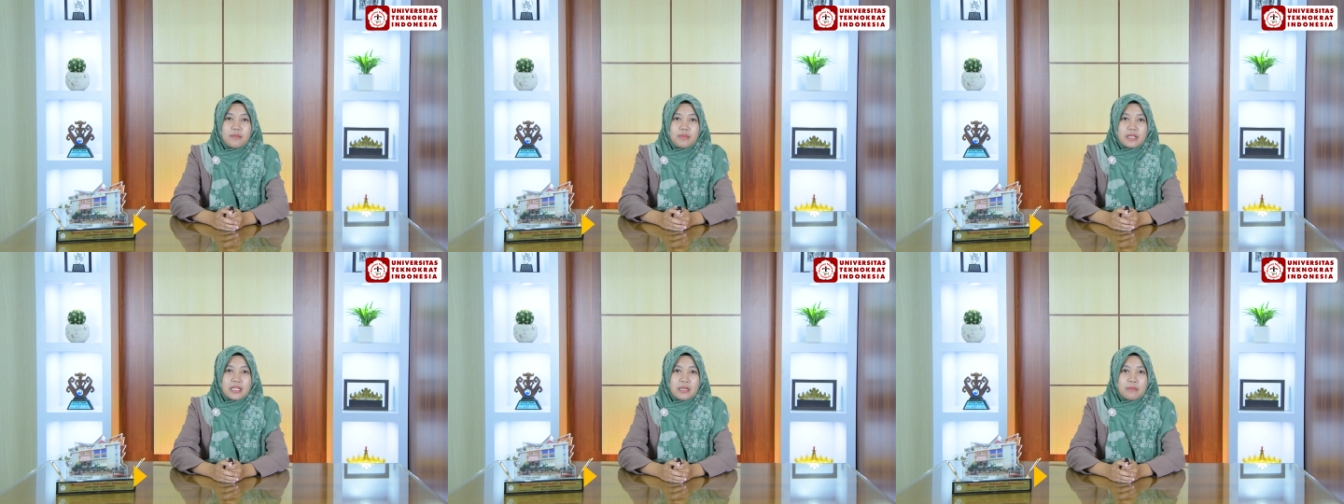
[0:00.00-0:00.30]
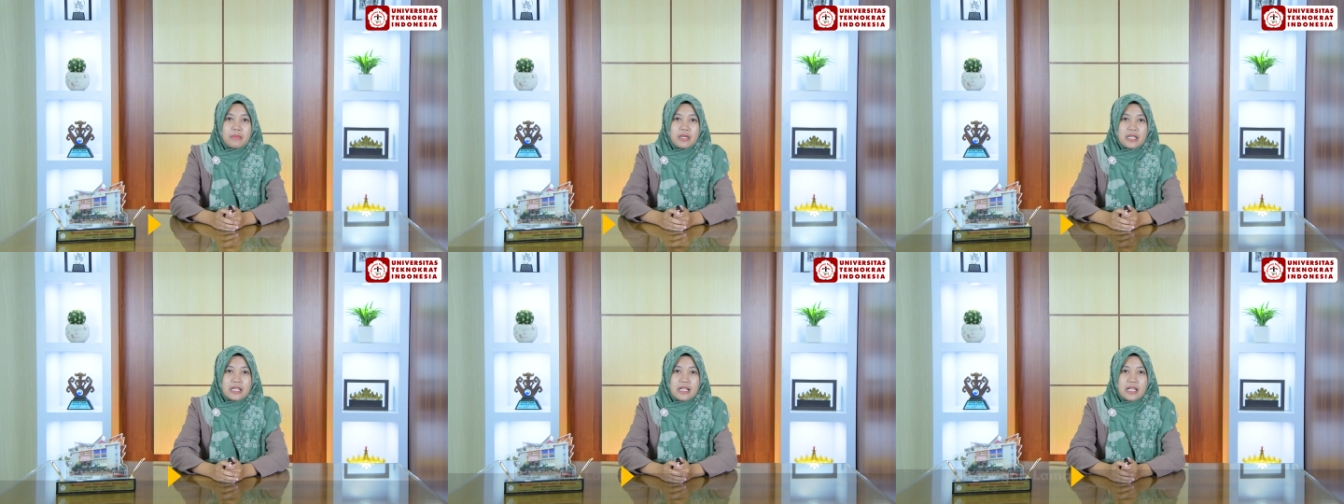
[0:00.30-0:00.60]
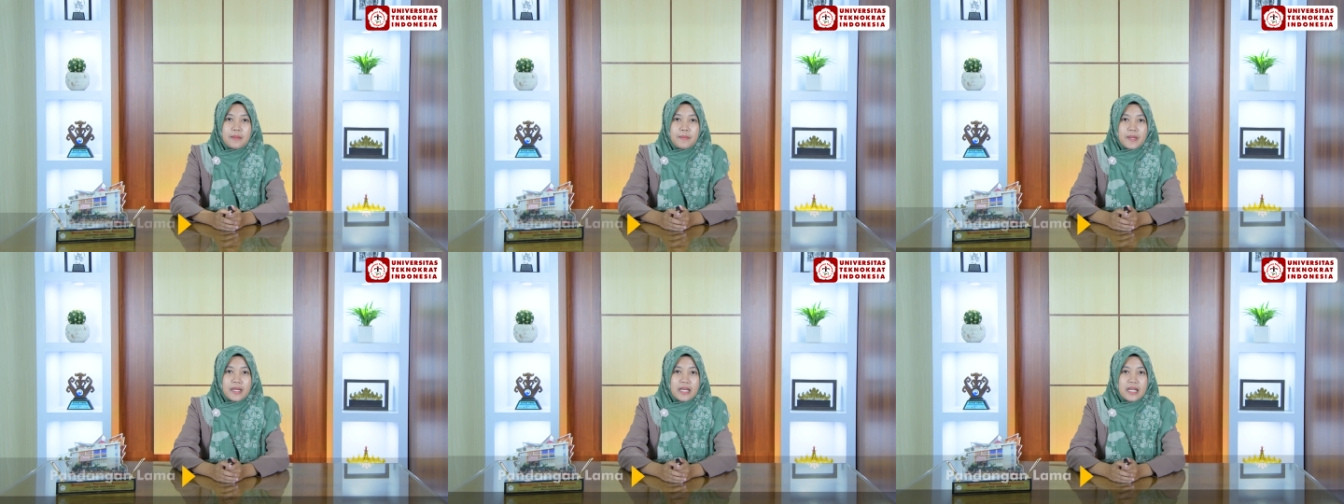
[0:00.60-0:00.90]
Yang pertama
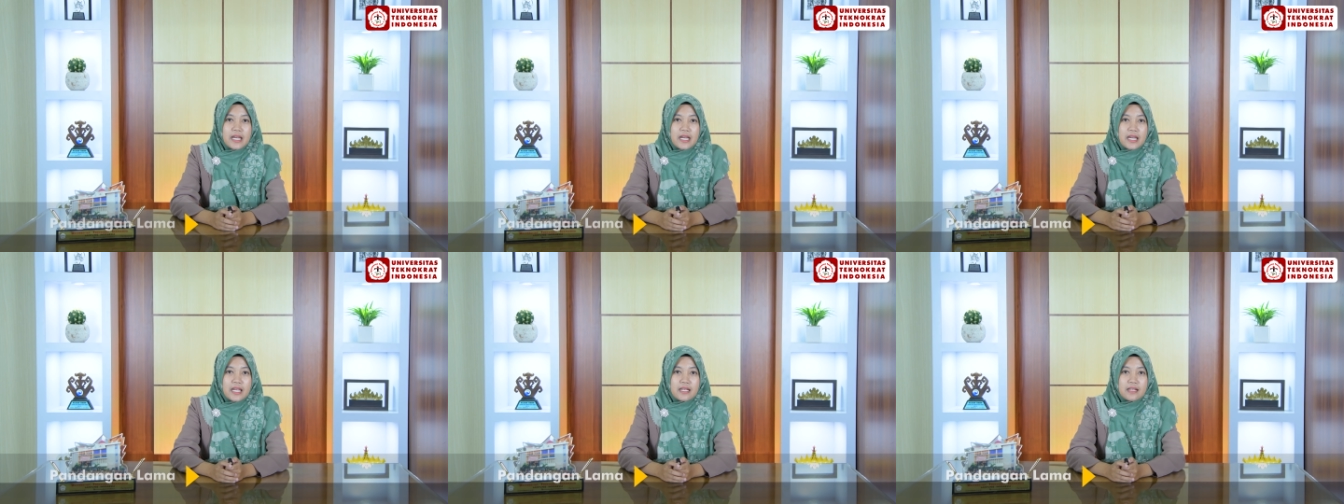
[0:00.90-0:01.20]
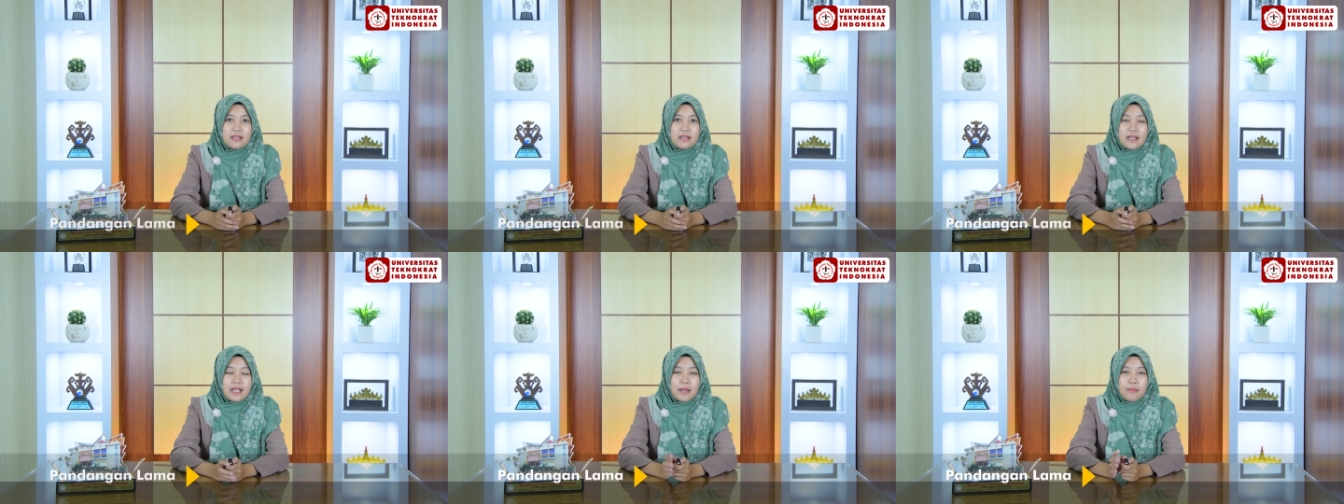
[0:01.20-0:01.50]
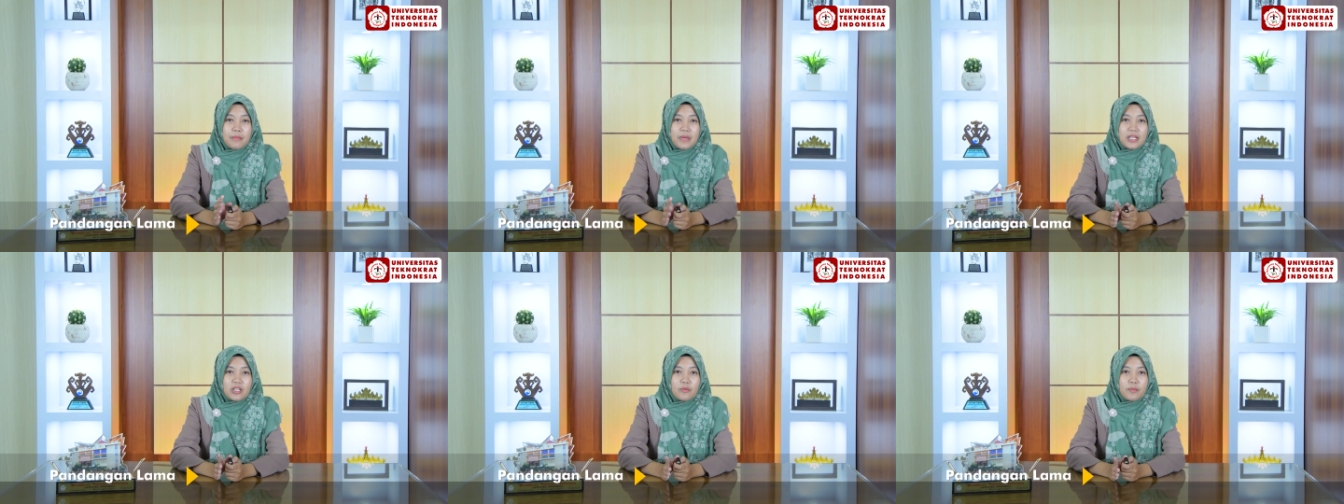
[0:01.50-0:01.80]
adalah pandangan
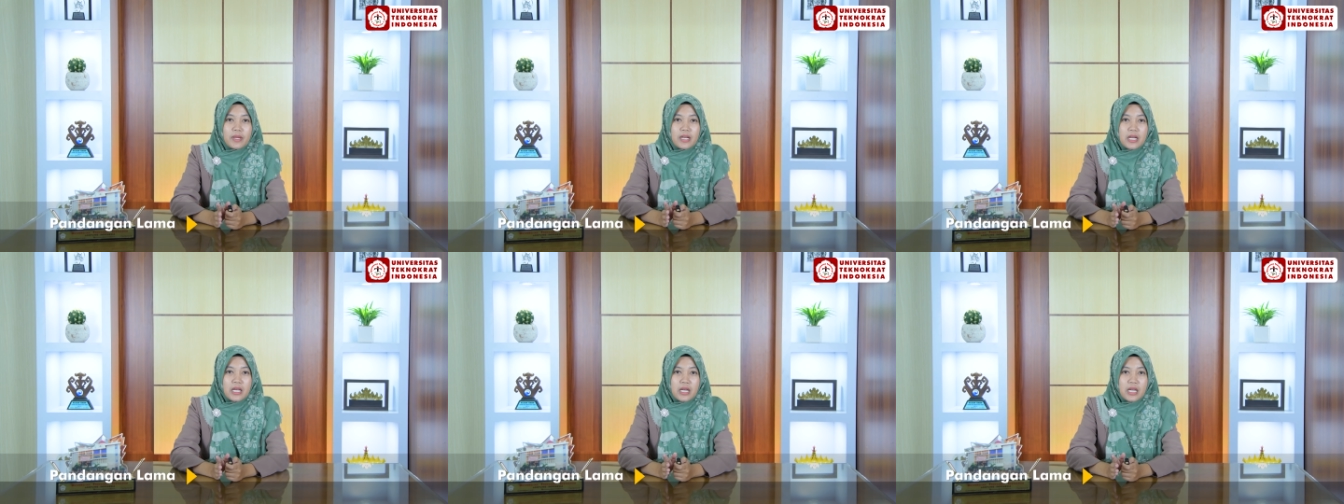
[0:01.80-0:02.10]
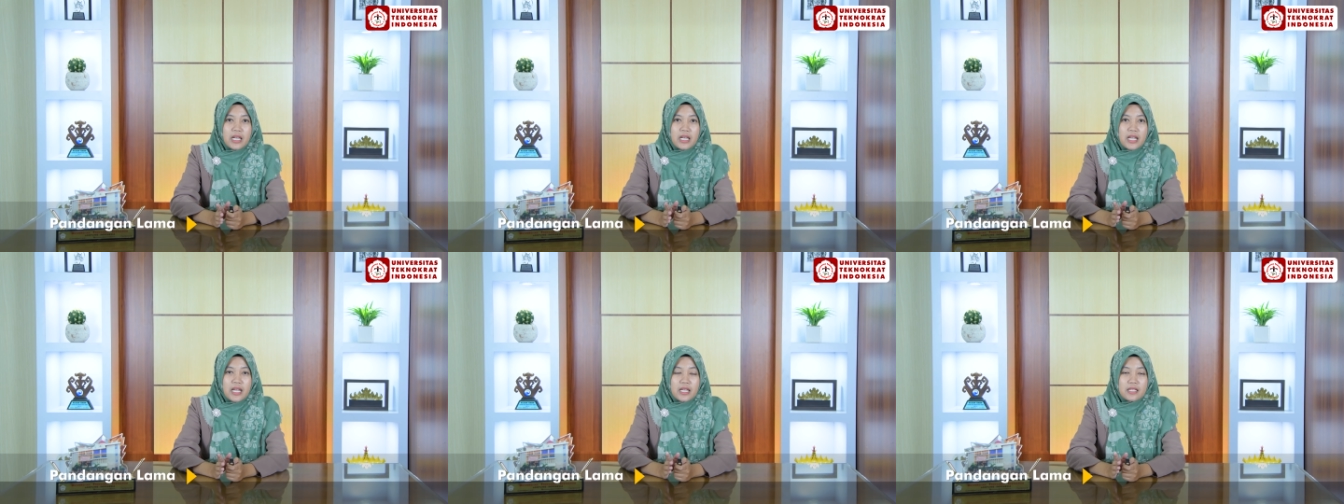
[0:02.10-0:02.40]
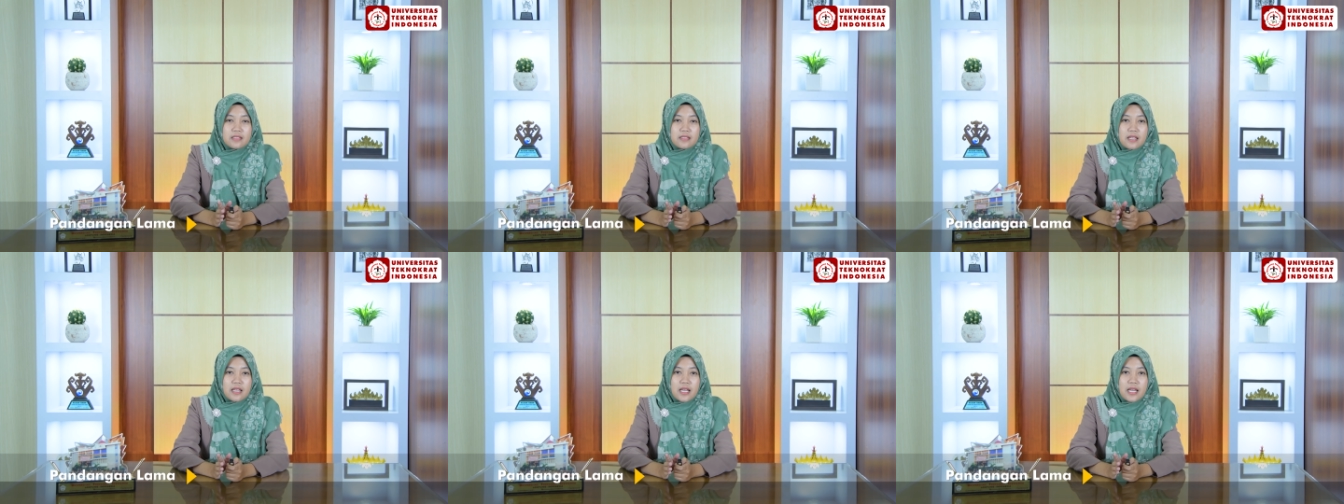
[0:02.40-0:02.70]
lama atau pandangan
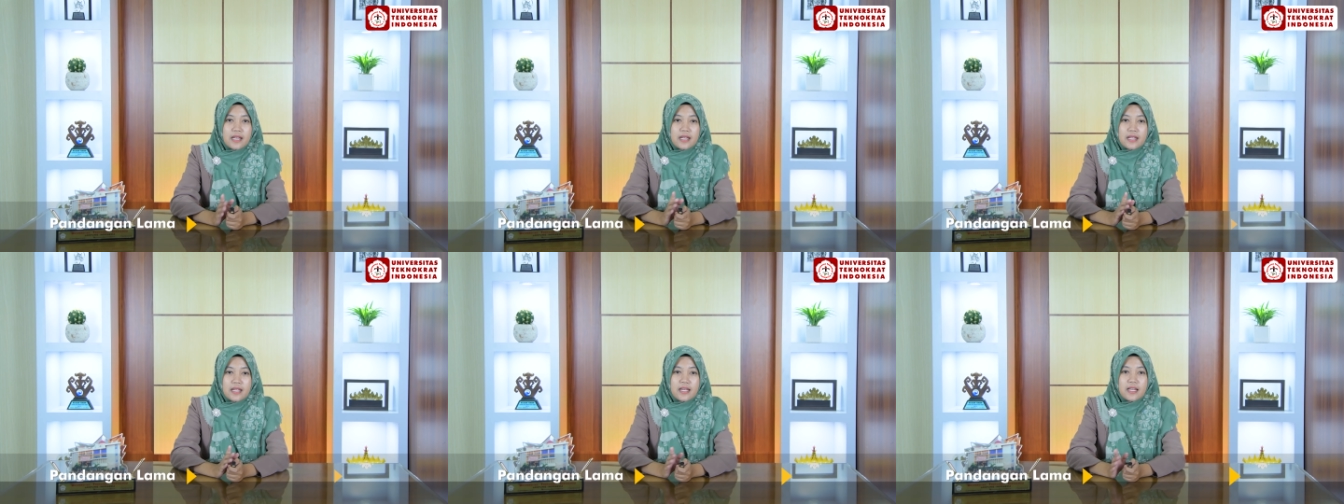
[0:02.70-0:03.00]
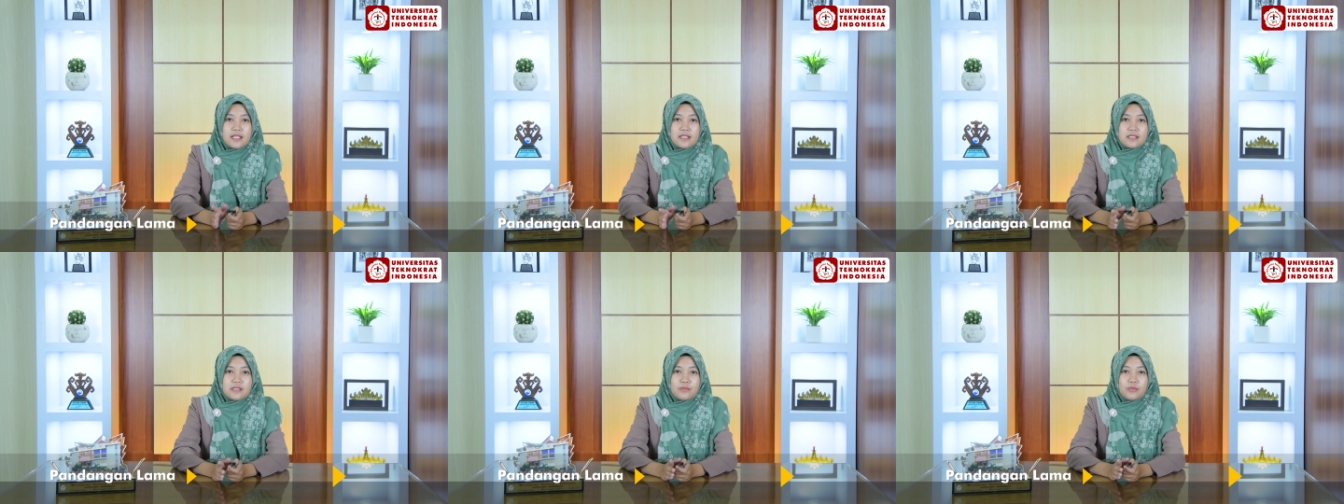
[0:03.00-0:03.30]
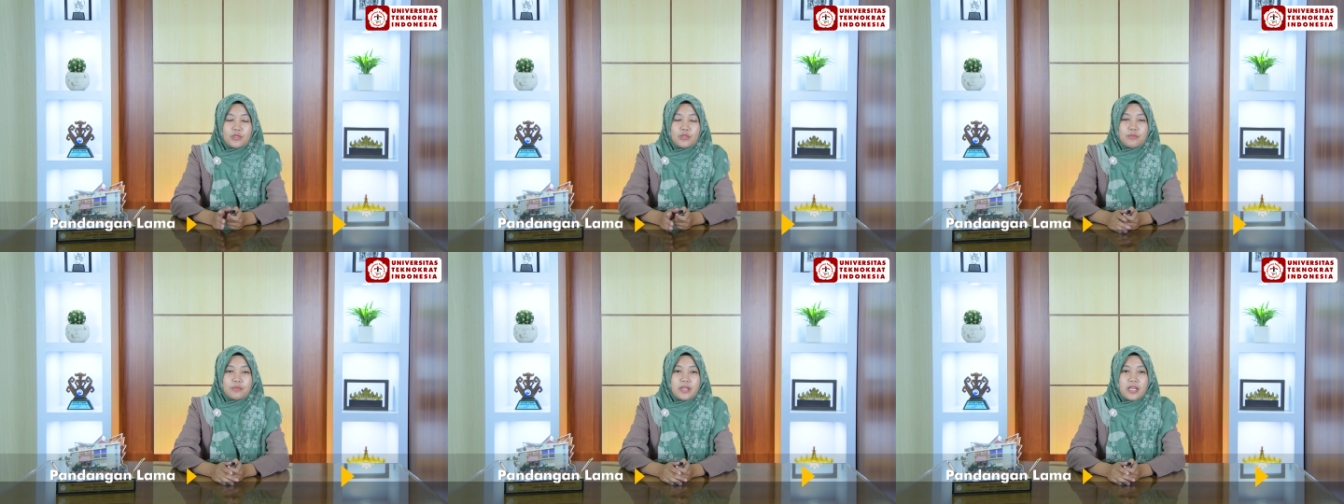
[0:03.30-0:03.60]
yang ada
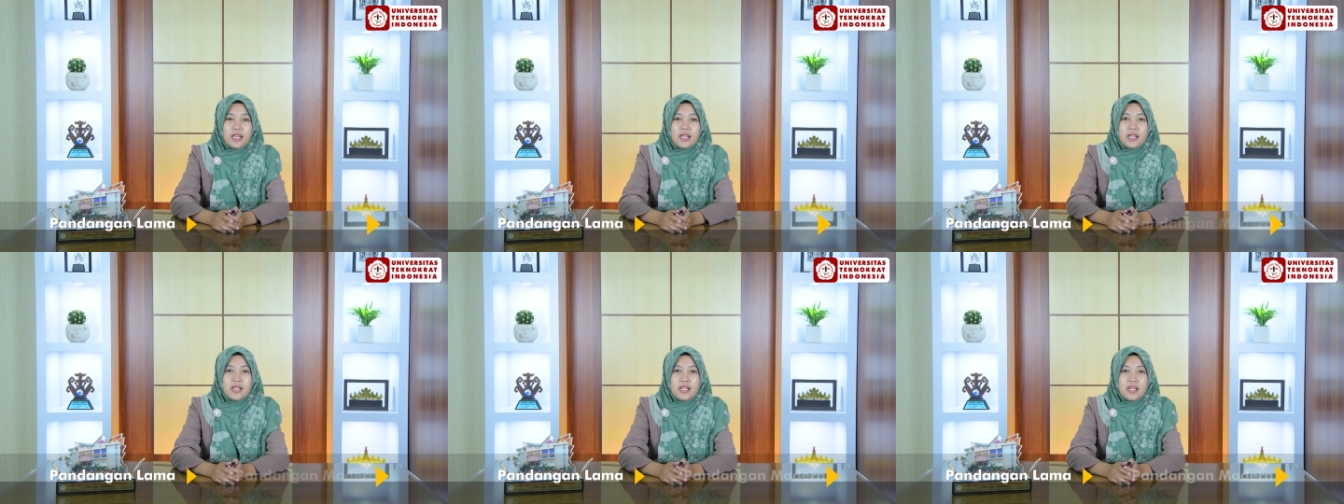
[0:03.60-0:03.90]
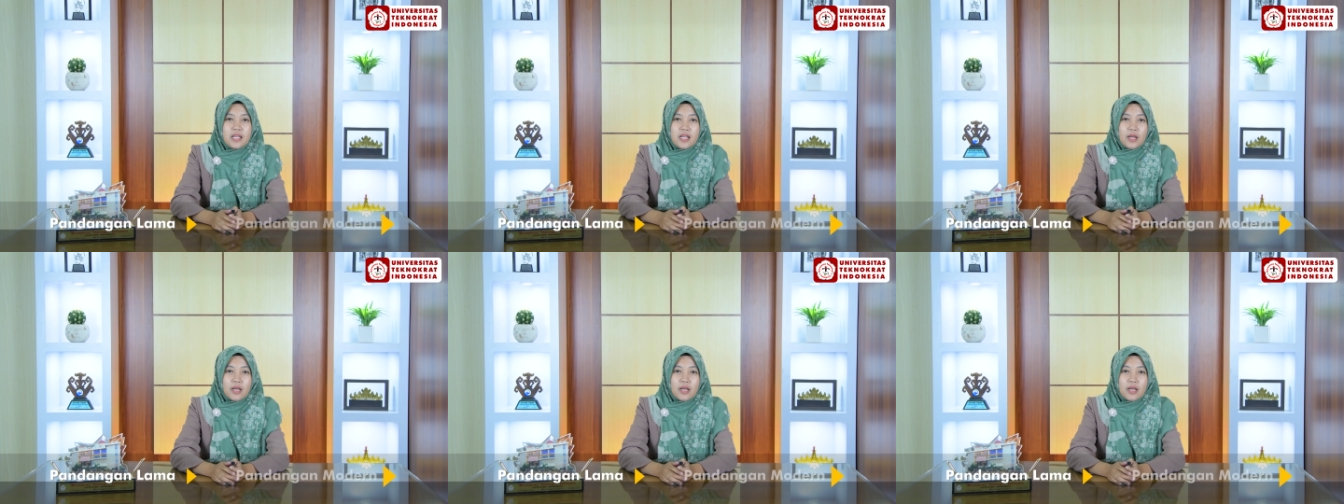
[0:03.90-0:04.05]
sebelumnya,